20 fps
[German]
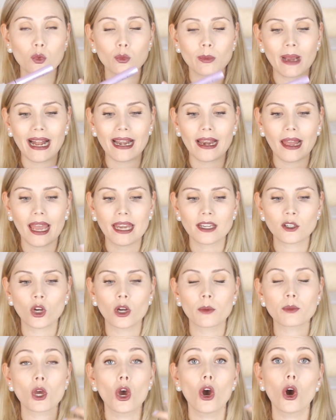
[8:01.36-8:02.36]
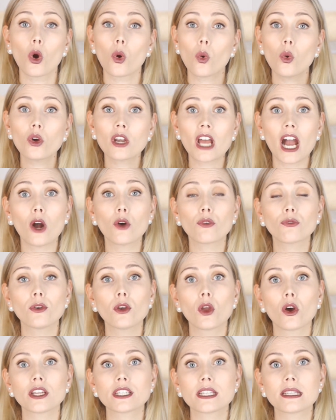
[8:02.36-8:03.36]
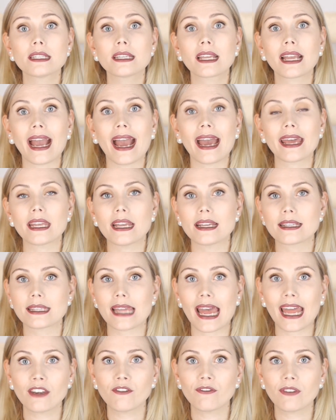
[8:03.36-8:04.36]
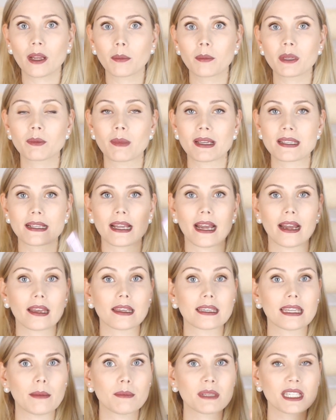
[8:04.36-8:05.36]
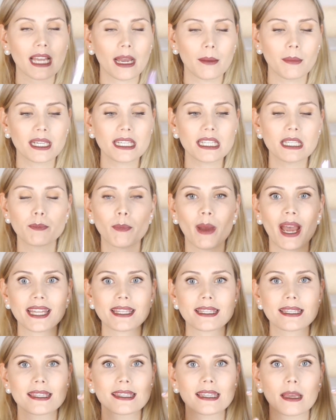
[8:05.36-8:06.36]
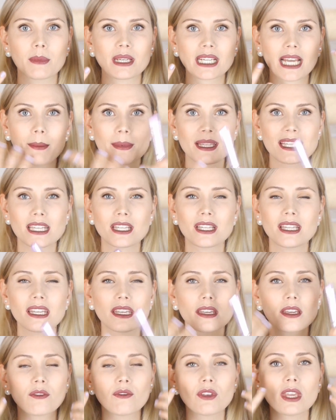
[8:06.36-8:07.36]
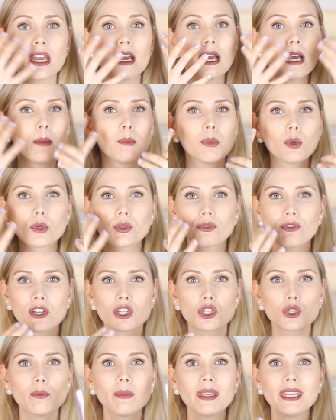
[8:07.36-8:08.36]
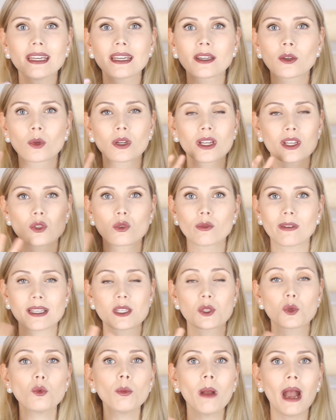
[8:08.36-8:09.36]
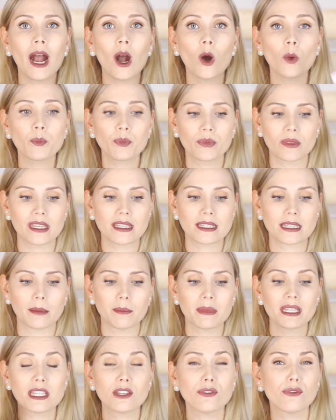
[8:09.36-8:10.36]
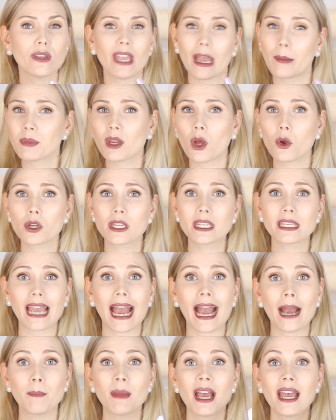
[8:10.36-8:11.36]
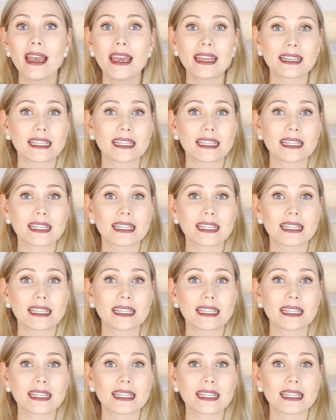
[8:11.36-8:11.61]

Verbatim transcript: man überall rankommt. Oder auch für Leute, die gerade erst anfangen mit Mascara. Damit kann man nicht patzen, damit kann man sich nicht irgendwie blöd verschmieren oder sowas. Überhaupt nicht. Damit die färbt kackt auch nicht ab.